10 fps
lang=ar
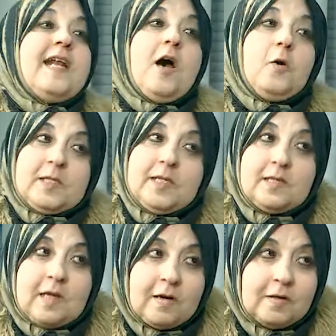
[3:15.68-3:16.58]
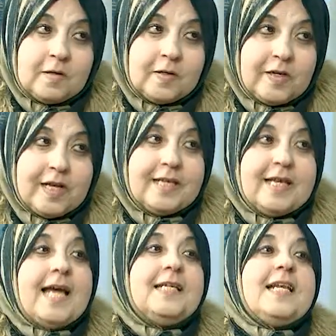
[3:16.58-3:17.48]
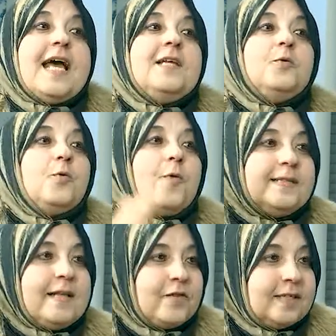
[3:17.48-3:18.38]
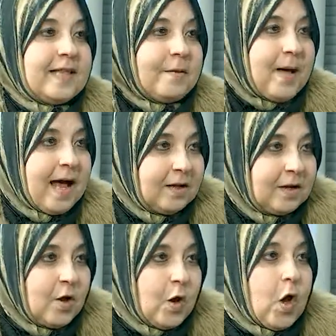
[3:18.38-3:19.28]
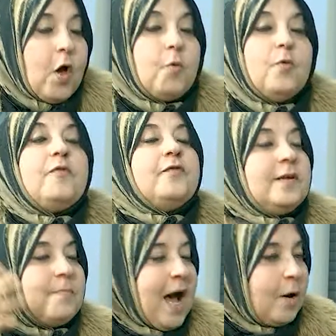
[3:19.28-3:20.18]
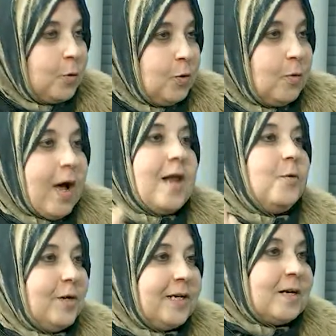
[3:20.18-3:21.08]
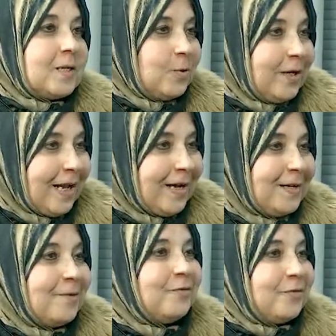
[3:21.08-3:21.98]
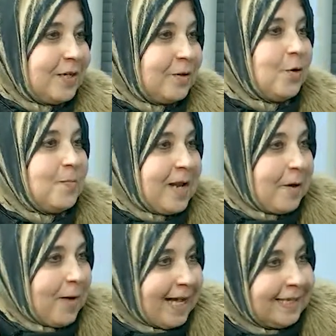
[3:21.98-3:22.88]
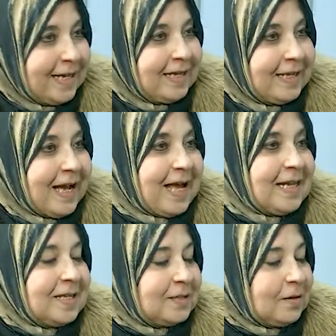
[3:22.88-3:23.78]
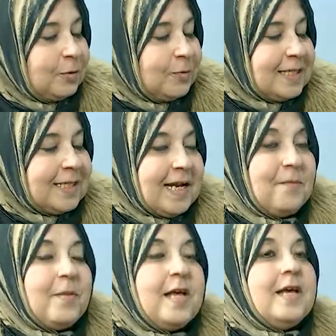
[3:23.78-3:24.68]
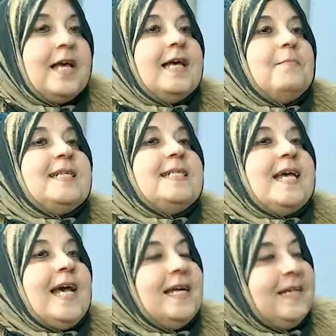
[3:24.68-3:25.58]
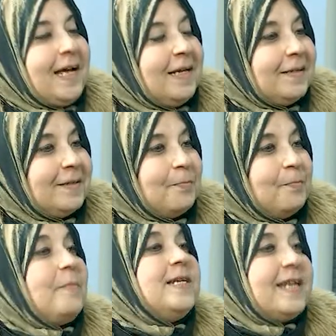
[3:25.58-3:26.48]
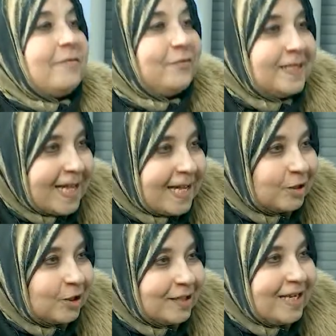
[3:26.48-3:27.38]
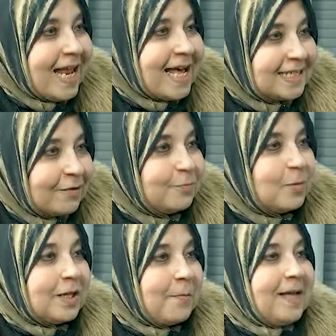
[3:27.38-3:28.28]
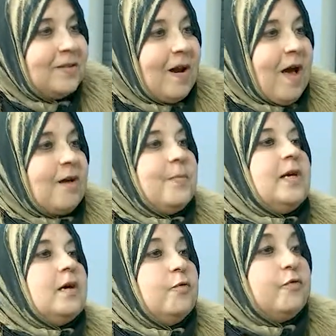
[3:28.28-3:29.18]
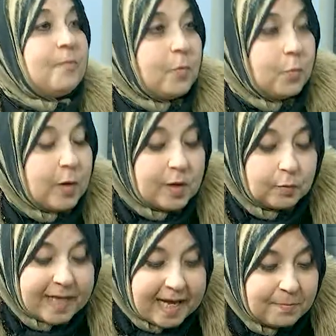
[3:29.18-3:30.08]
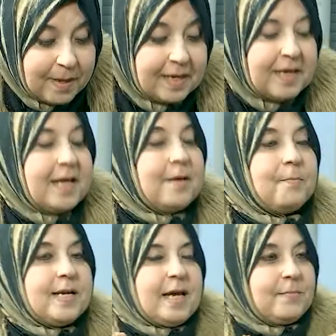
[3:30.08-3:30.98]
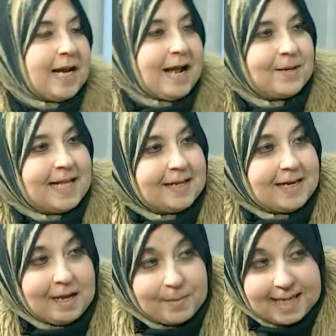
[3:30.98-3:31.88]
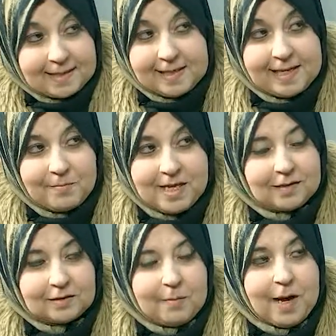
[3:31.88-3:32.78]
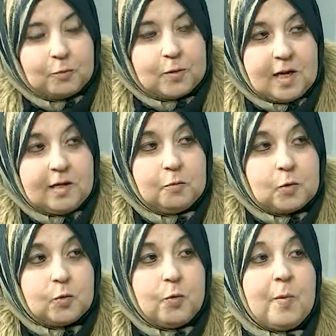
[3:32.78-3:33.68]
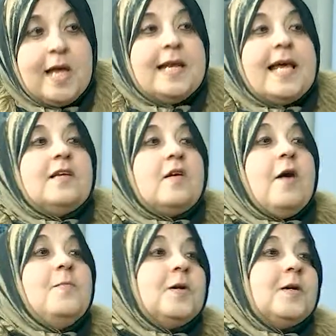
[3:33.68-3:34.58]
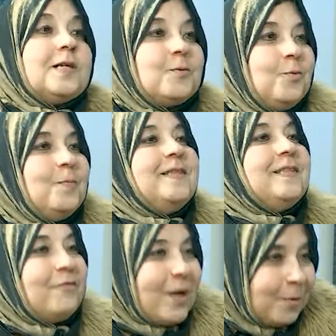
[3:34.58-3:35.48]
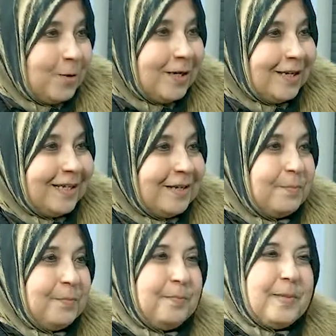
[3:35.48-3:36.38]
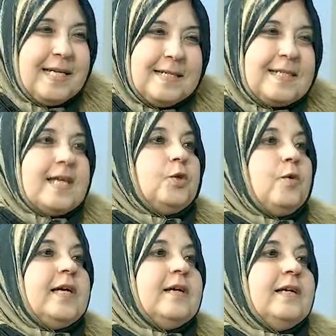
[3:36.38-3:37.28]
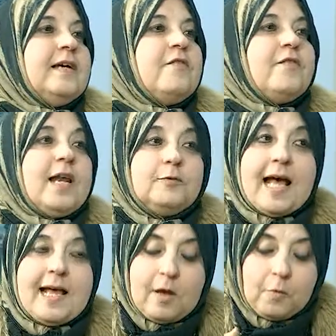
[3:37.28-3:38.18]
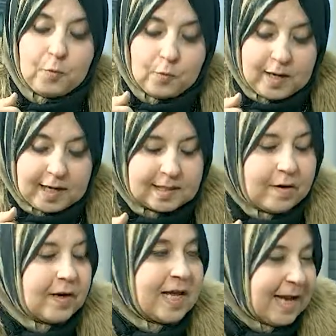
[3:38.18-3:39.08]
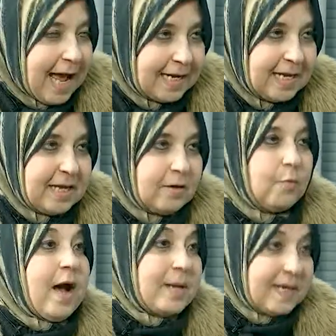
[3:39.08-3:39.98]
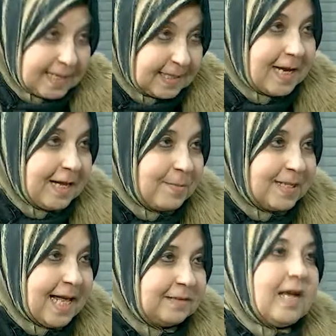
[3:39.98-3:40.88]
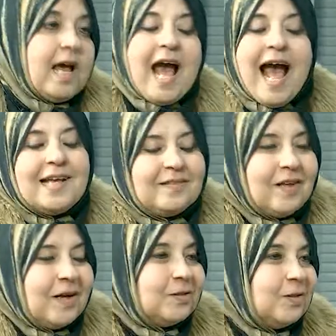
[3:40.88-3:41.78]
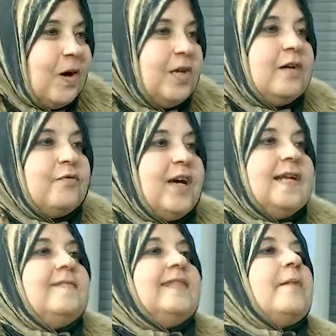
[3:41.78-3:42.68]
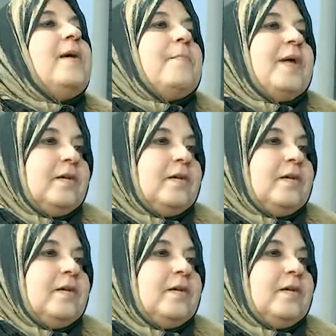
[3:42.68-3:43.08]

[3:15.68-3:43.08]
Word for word: حسن الظن طبعا يعني اللي قالته رواندا في كتابها وفي فيلمها كله قاله لنا رسولنا في جمله واحده عليه الصلاه والسلام بس احنا ما بننفذهاش للاسف في مجتمعاتنا العربيه ودايما بنعمل العبادات العبادات الجميله طبعا ونصلي ونصوم لكن امر الرسول بالتفاؤل طبعا بننساه شويه فلو ده لو اصرينا عليه وعملناه زي العبادات حياتنا هتتغير فعلا تماما